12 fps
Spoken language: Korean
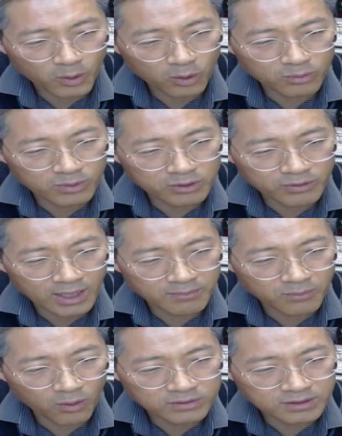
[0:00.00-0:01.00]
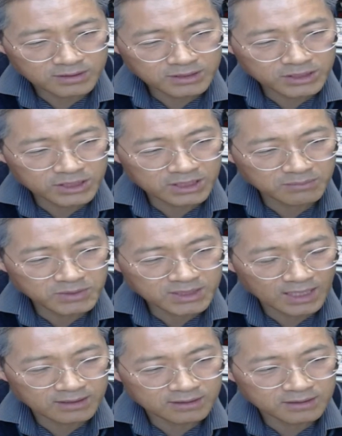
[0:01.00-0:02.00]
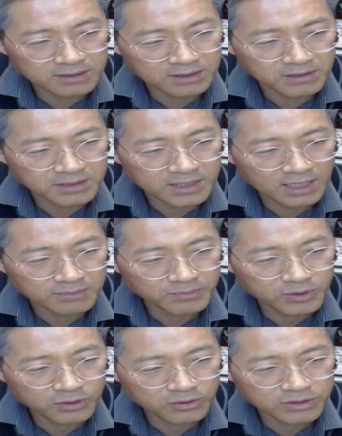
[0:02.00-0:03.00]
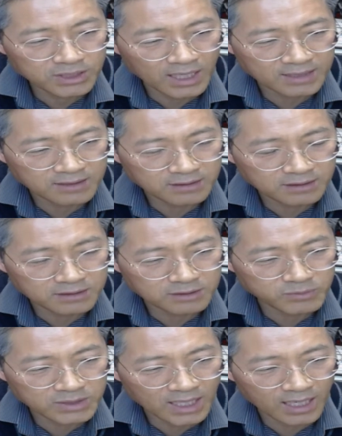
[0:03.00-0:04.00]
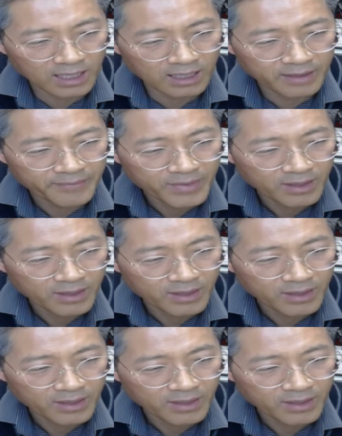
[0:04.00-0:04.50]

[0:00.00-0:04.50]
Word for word: 복음을 위한 모든 직임자들은 더 이상 필요치 않을 것입니다.